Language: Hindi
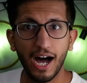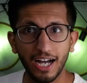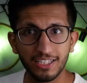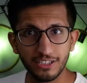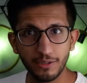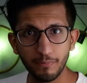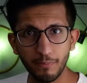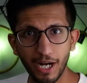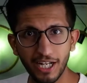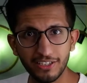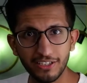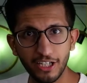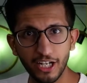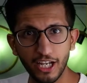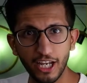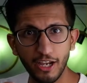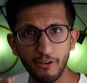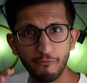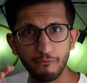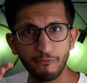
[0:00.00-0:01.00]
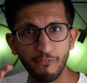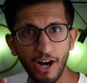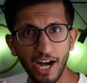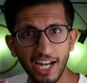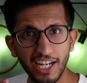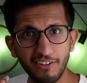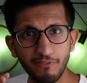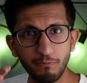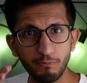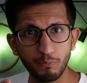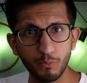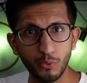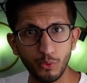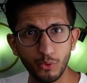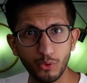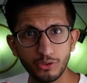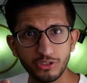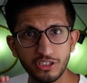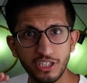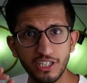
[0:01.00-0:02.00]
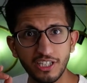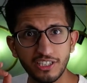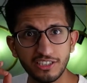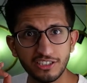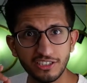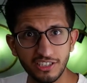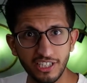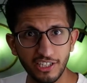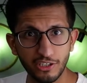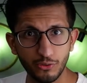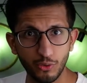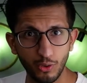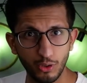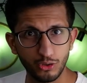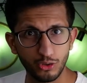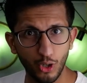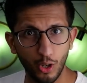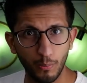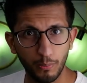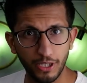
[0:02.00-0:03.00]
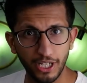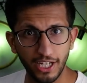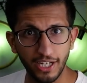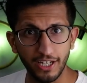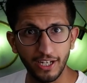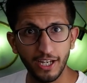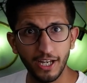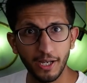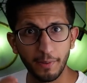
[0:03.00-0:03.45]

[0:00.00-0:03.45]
आज हम बात करेंगे फाइव मोस्ट स्ट्रेसफुल जॉब की